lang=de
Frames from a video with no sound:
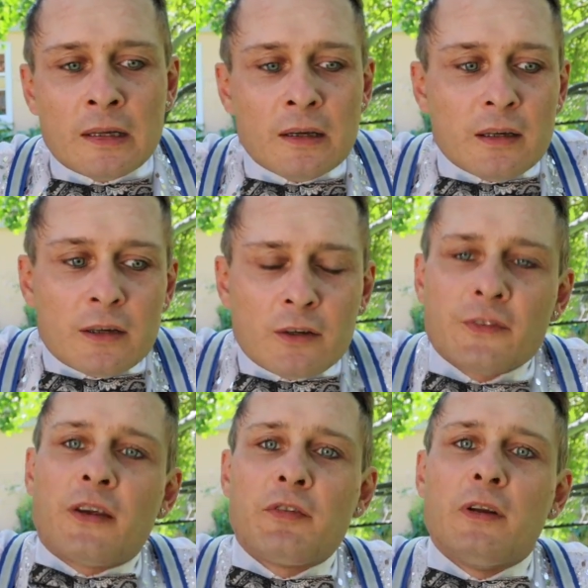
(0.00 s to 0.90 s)
Äh,
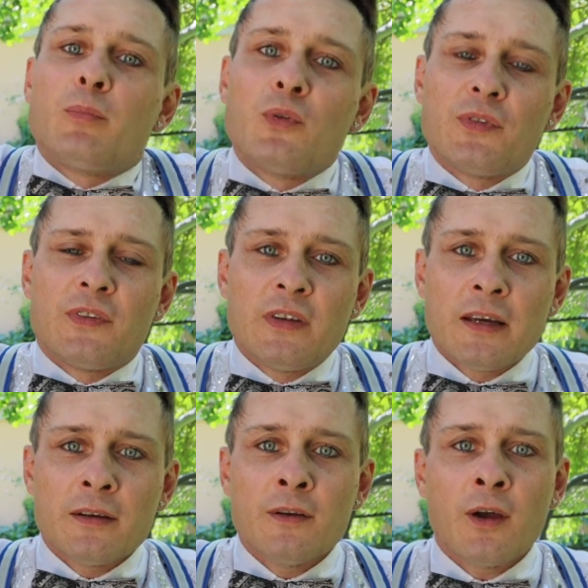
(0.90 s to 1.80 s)
sehr viel
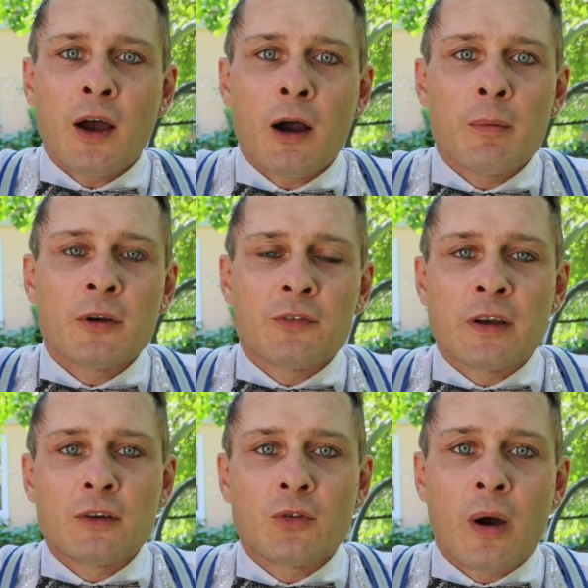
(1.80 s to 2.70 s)
improvisieren, aber es
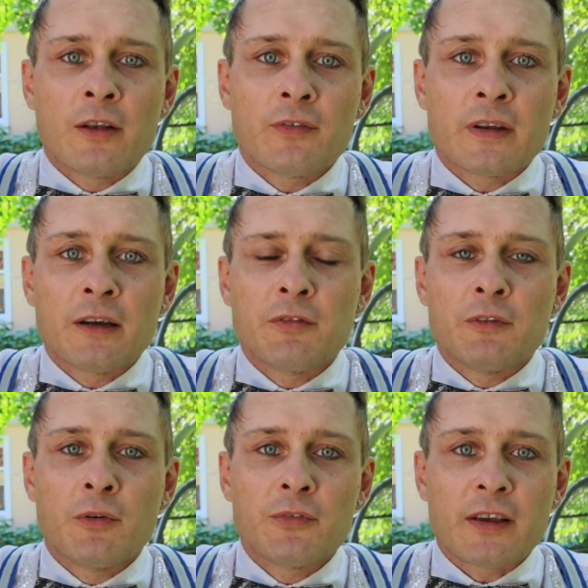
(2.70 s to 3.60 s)
werden so 1, 2, 3, 4,
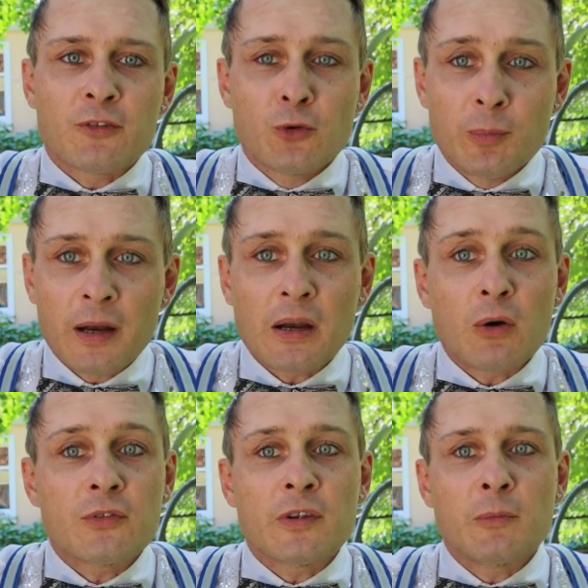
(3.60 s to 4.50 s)
5, 6 Nummern
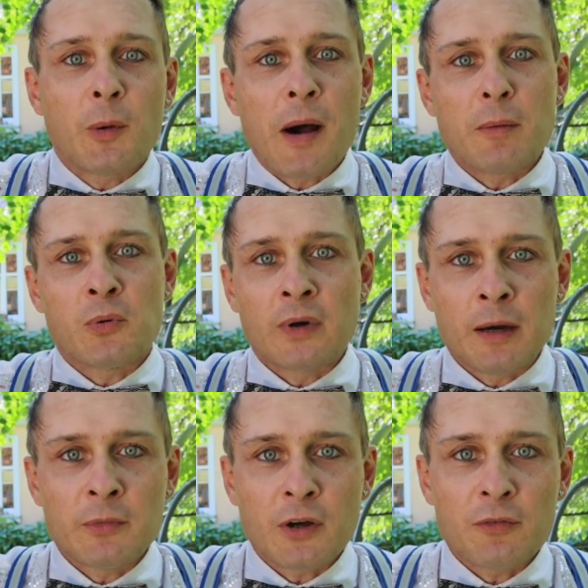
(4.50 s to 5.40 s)
aus dem normalen
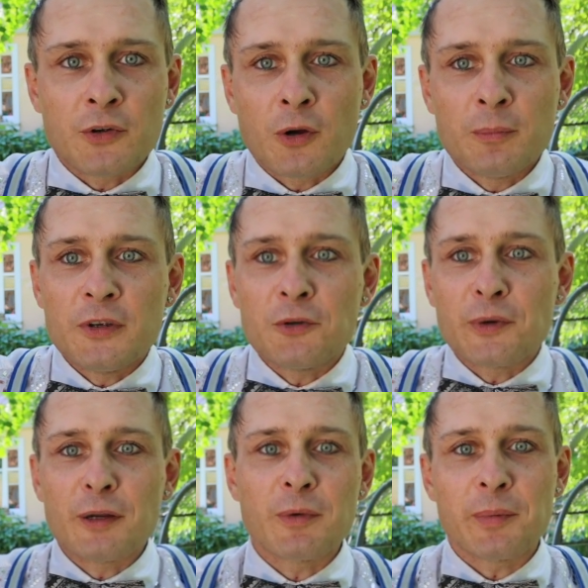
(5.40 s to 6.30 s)
Programm mit aufgenommen. Ich
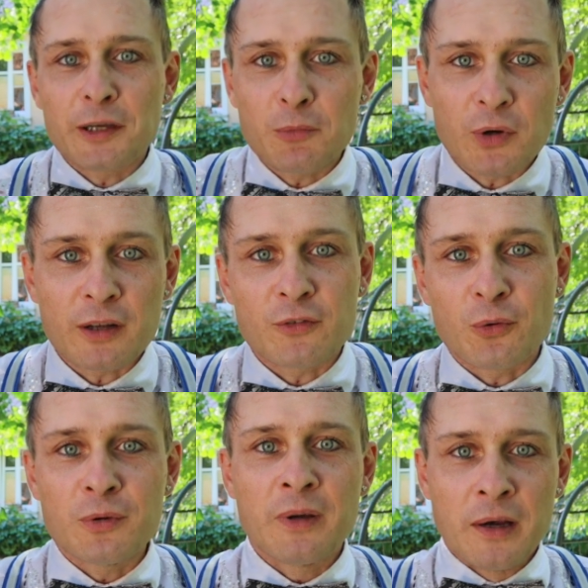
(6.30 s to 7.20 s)
übernehme dabei die
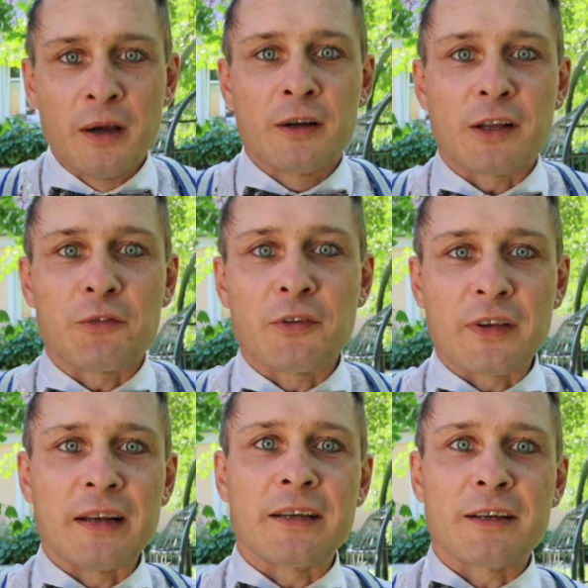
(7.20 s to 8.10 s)
Moderation. Das wird
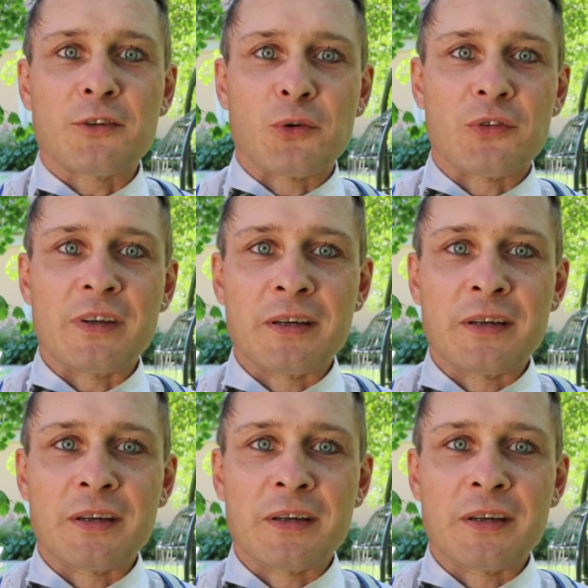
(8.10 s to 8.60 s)
sicherlich ganz lustig.